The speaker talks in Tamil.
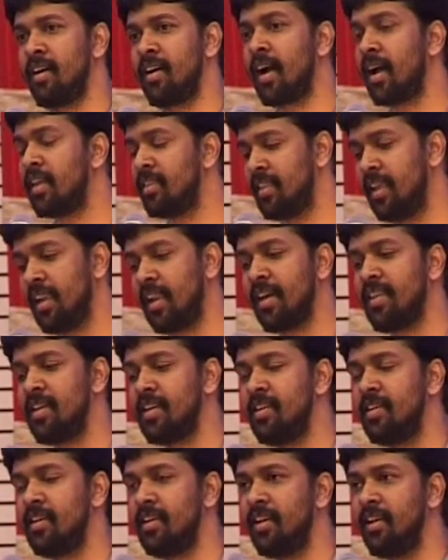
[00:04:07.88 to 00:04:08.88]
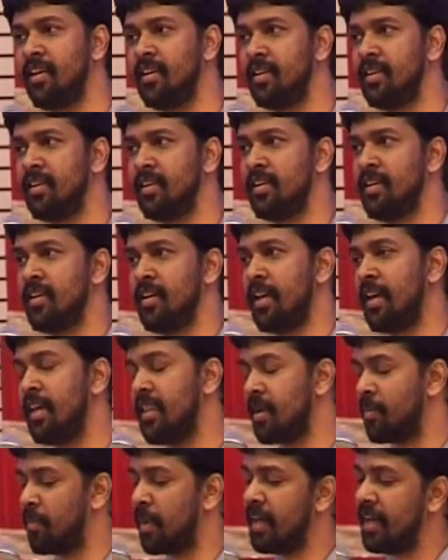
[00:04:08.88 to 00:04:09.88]
காத்தில் கதை இருக்கு
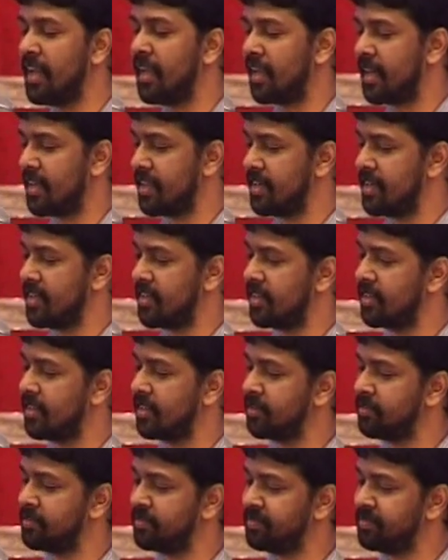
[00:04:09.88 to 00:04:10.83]
இந்த மண்ணில் கதை இருக்கு